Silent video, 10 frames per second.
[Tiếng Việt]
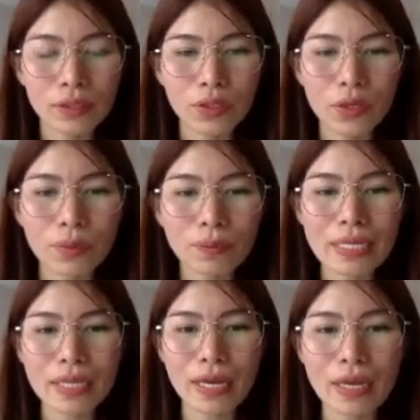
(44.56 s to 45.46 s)
rồi chúng
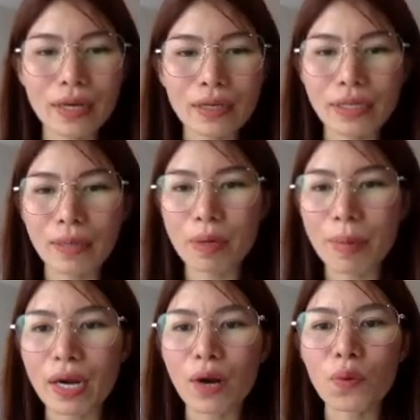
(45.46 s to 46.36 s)
ta sẽ đăng nhập cái
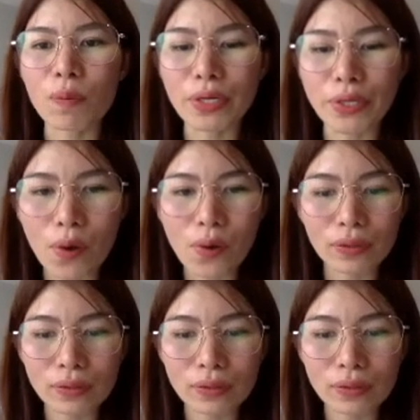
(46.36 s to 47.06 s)
mật khẩu của mình vô